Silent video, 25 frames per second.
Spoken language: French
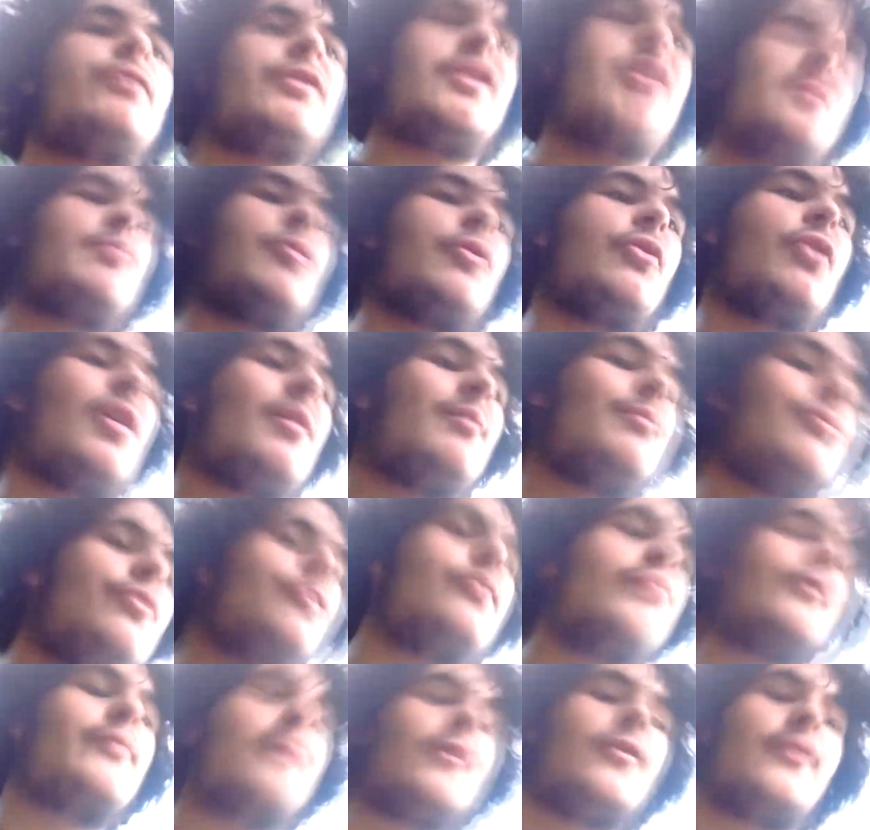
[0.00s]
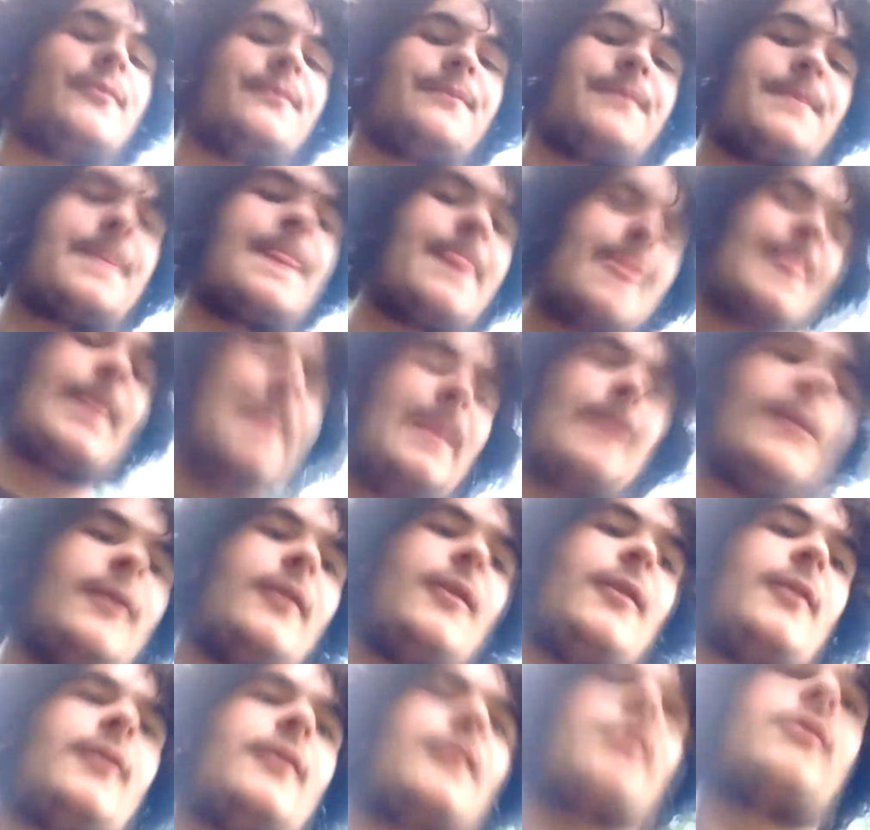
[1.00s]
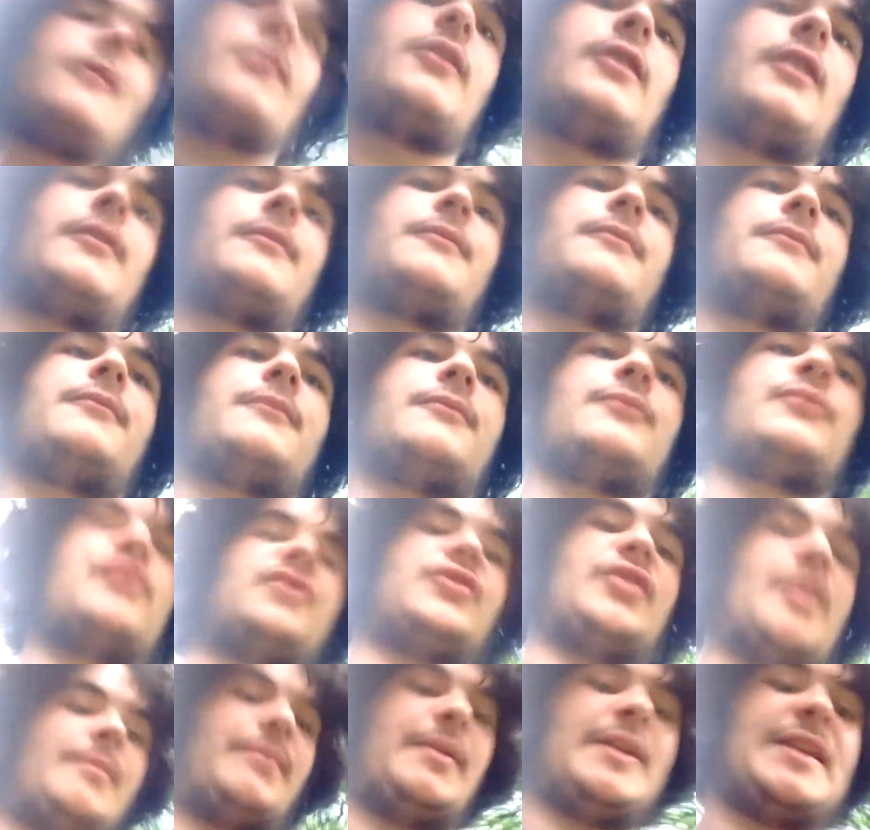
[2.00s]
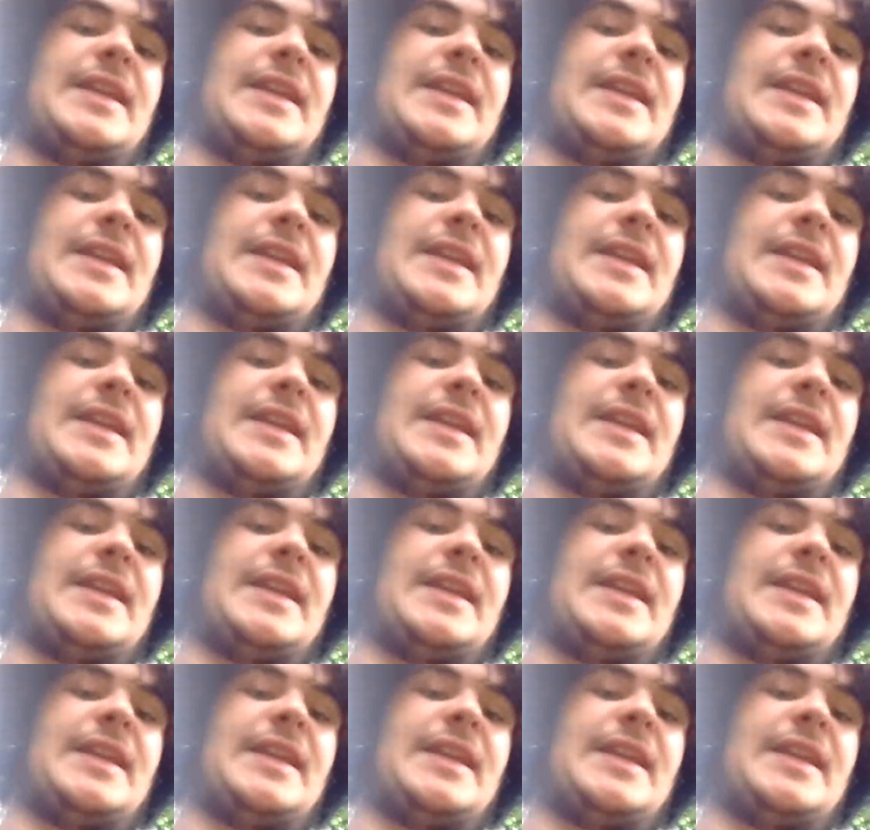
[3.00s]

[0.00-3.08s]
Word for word: Wiki pendant un bon moment. Voilà. Ça va pas